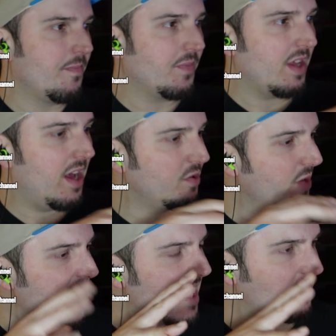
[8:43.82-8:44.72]
Also
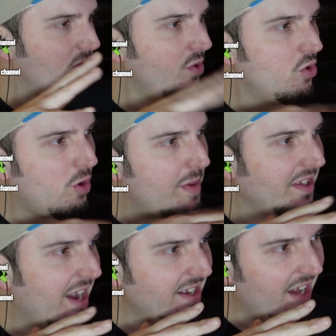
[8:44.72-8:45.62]
eher so
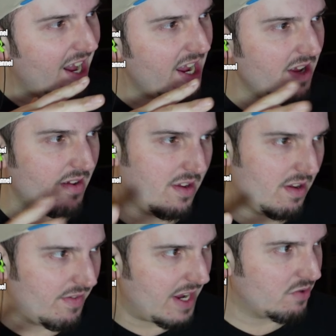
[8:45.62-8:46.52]
0,33
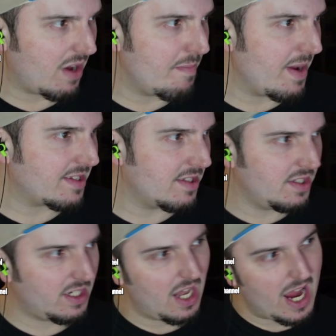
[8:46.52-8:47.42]
wäre so am besten, diese
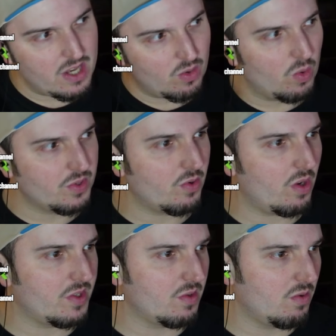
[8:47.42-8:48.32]
kleinen Dosen oder
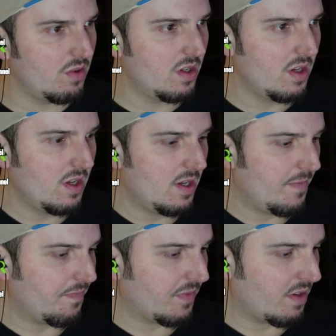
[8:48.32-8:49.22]
so.
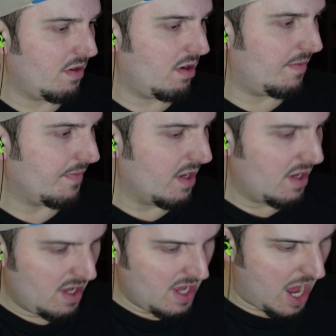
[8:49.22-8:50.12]
Ne?
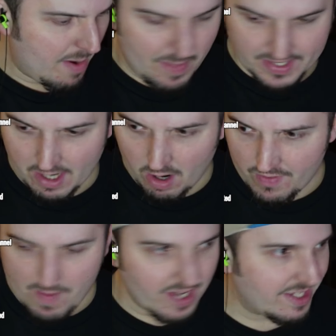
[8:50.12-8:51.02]
Aber passt auf, wir
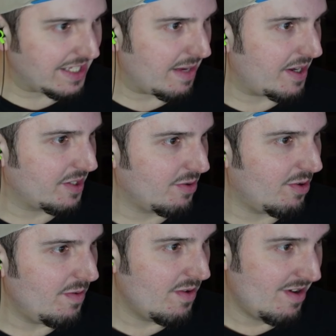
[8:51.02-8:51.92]
machen es jetzt einmal
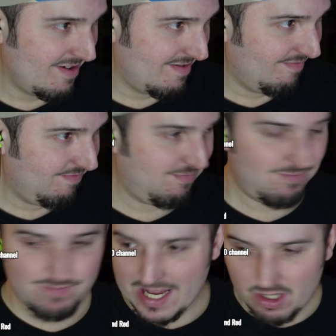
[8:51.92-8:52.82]
so.
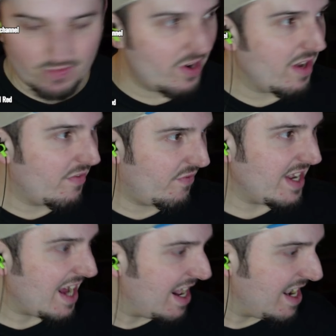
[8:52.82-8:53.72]
Jetzt noch für den
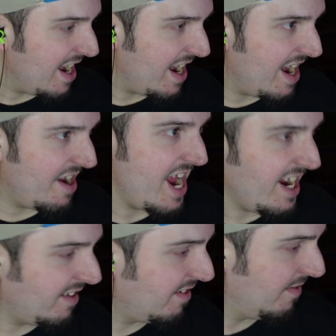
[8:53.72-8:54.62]

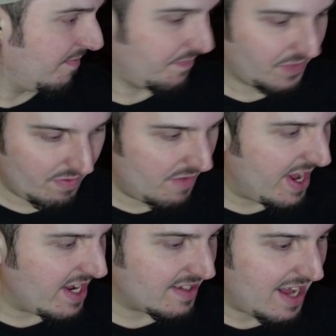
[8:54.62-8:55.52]
Final-Act. Wir
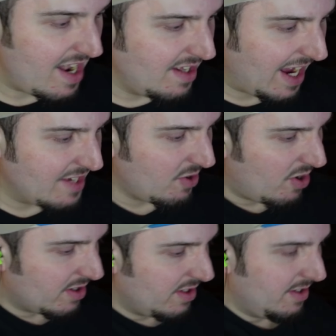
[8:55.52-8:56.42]
werden jetzt alle drei
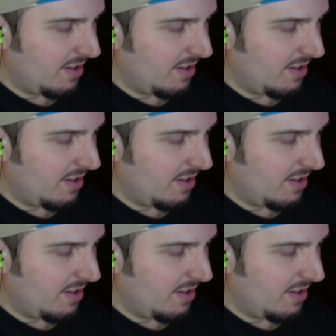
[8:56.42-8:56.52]
Sorten.